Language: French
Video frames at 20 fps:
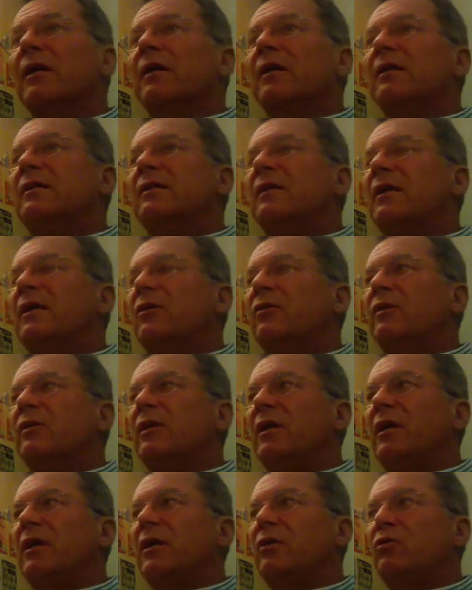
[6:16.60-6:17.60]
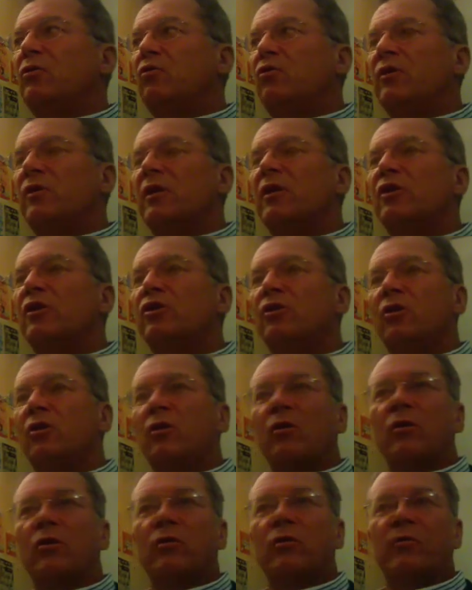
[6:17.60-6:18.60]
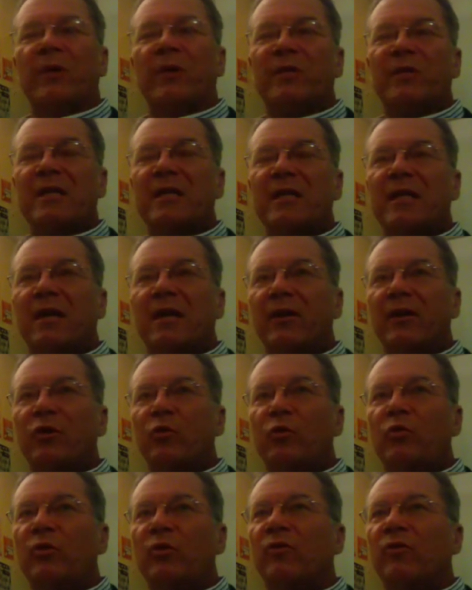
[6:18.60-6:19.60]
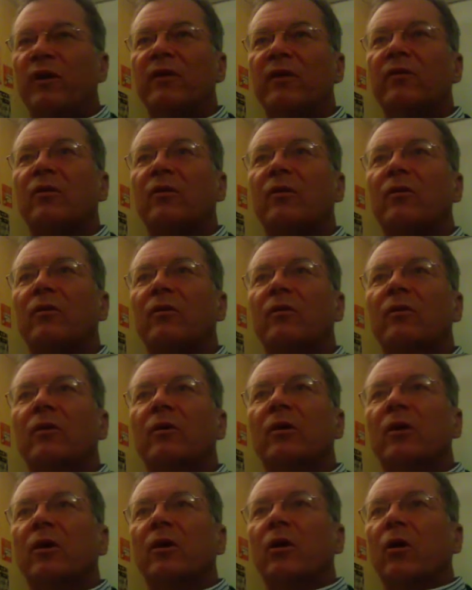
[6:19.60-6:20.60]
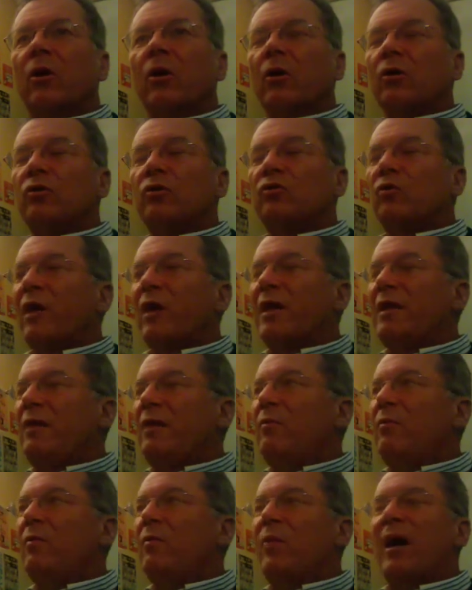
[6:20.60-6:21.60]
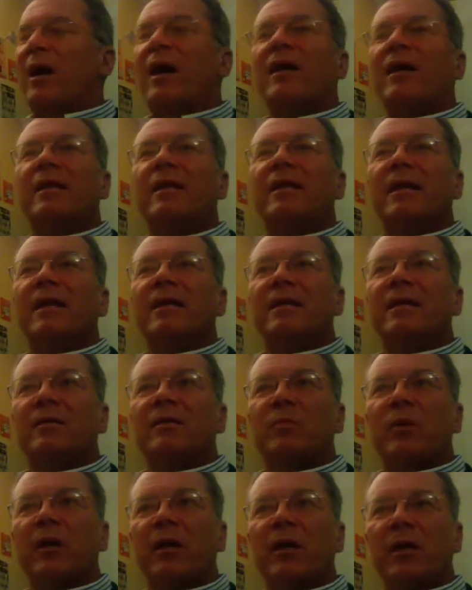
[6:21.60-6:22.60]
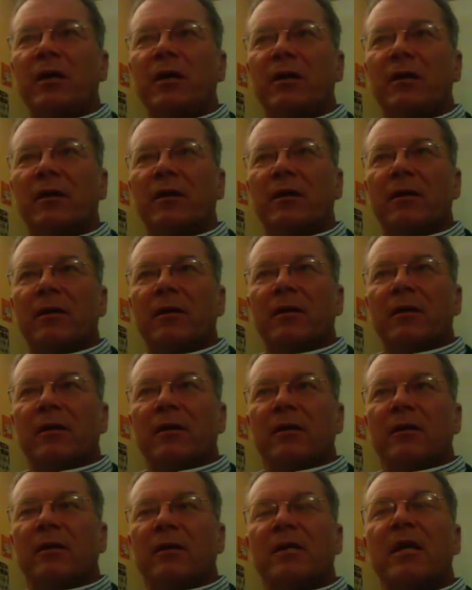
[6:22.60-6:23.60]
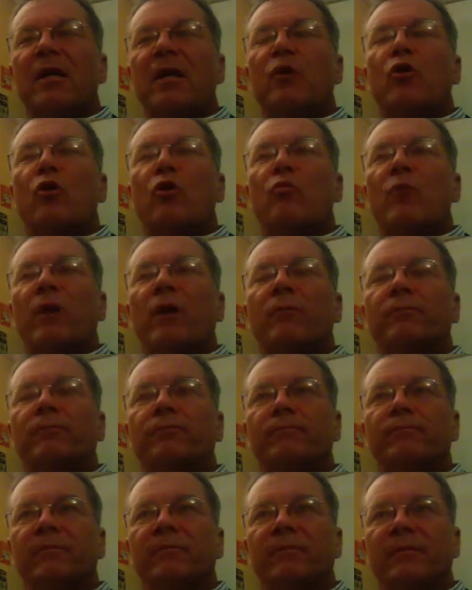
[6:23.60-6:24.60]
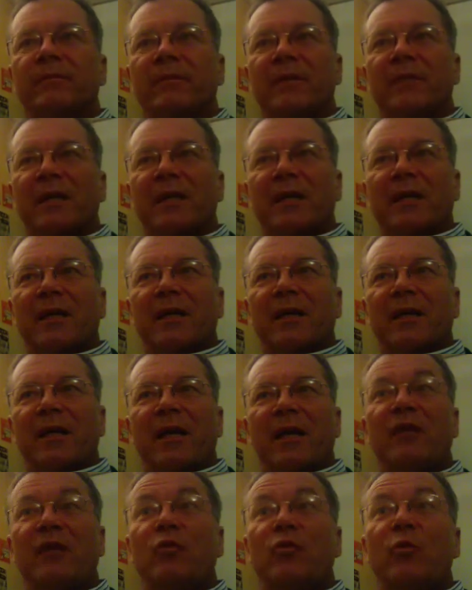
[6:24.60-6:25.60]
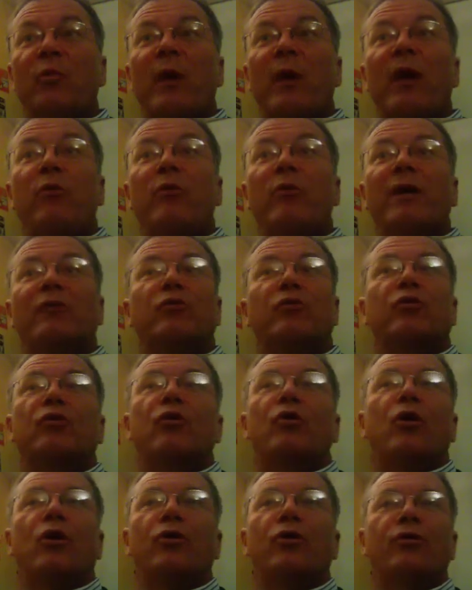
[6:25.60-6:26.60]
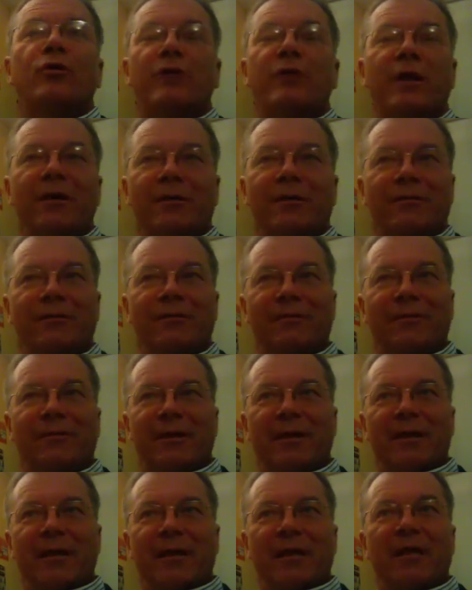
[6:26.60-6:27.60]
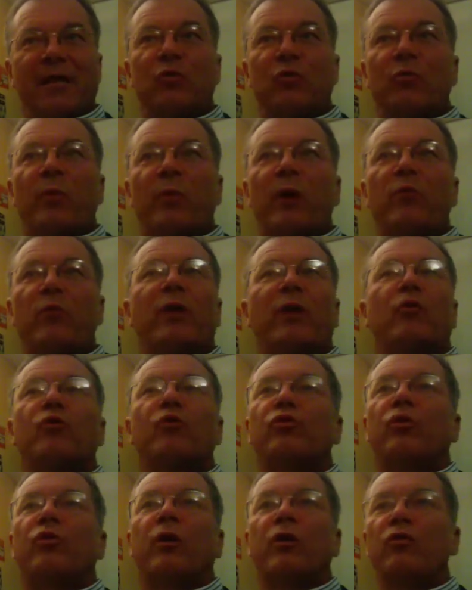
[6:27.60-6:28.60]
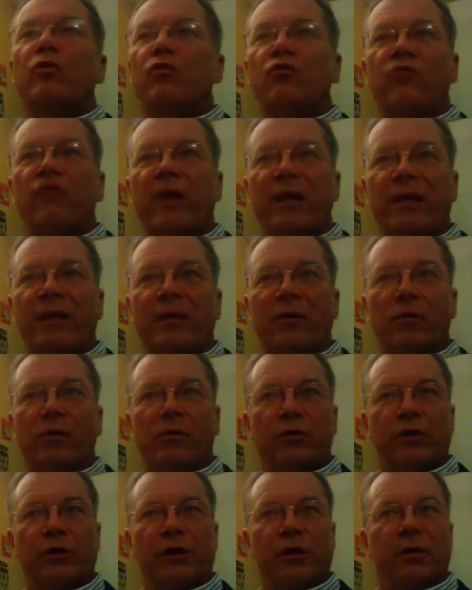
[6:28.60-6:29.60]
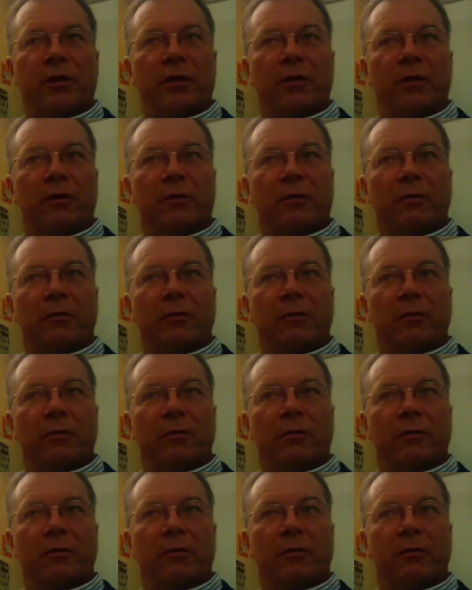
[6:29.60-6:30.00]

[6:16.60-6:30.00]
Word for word: c'est que tous ces gens, même s'ils travaillent depuis 20 ans, sont animés par un état d'esprit qui est commun. Et ils n'ont pas eu à se coordonner. Ils n'ont pas eu à construire une nouvelle idéologique.